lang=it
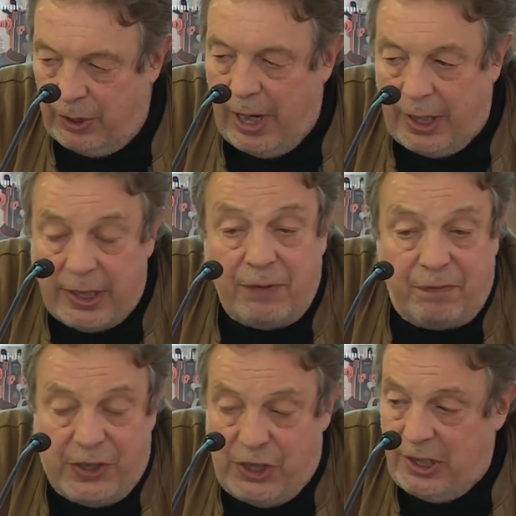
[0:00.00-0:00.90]
anche
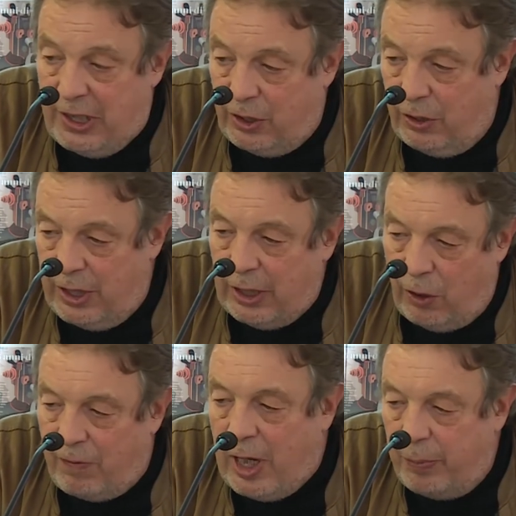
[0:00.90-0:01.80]
difficili da, da
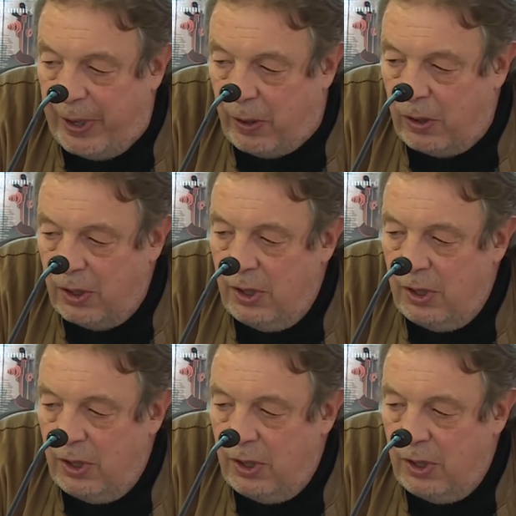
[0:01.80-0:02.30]
trovare, però